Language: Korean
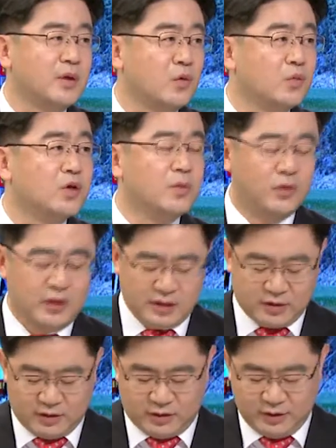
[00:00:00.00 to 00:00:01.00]
공문을
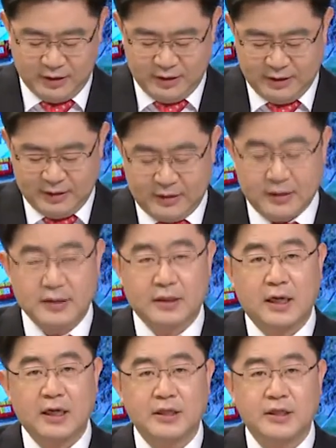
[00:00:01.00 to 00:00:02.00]
보내서 아,
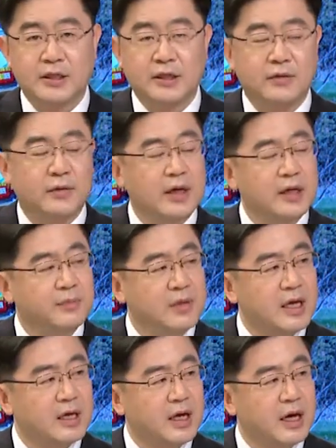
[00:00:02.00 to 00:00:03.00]
스카이 7회와
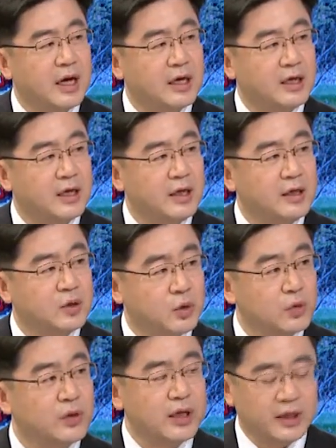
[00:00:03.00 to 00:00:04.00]
임대 계약이
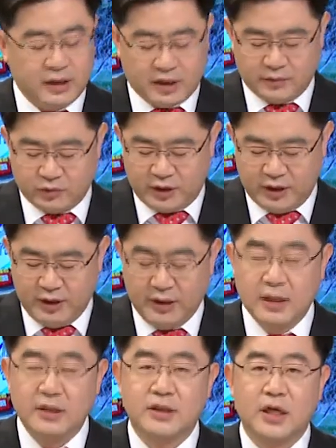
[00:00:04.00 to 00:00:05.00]
종료됐기 때문에
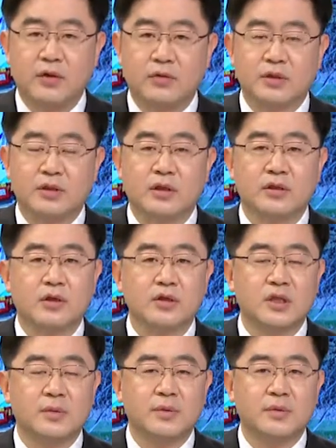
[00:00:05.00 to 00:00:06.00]
체육시설
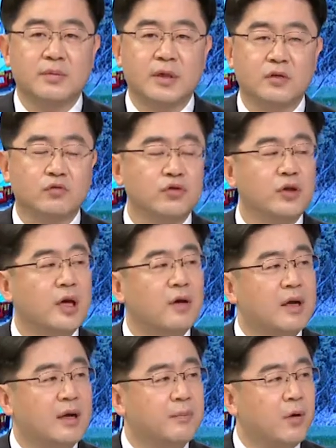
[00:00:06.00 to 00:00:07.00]
설치 및 운영에
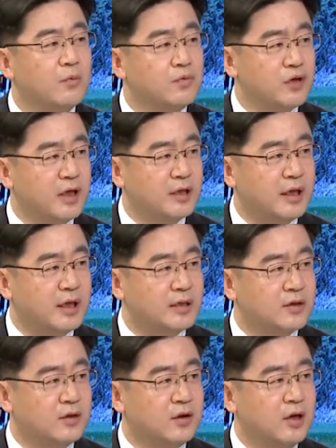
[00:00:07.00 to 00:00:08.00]
관한 법률에
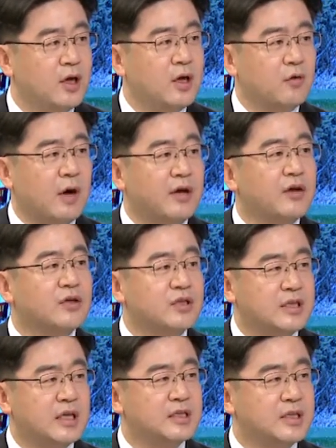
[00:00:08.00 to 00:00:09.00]
따라서 광역
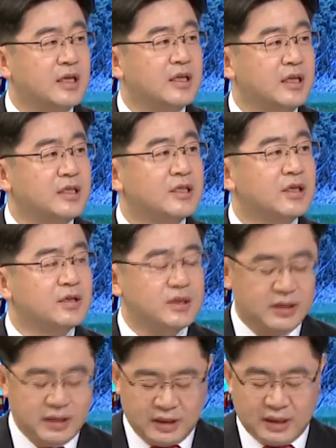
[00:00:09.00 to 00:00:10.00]
지자체인
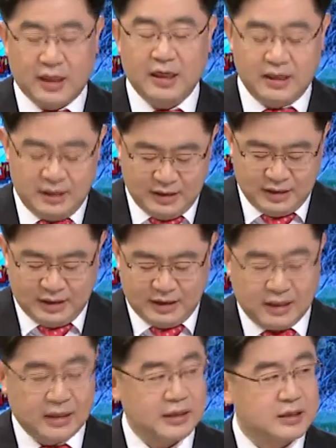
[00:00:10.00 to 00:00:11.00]
인천시가
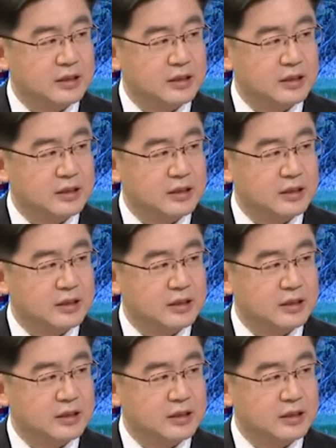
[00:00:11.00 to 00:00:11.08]
아,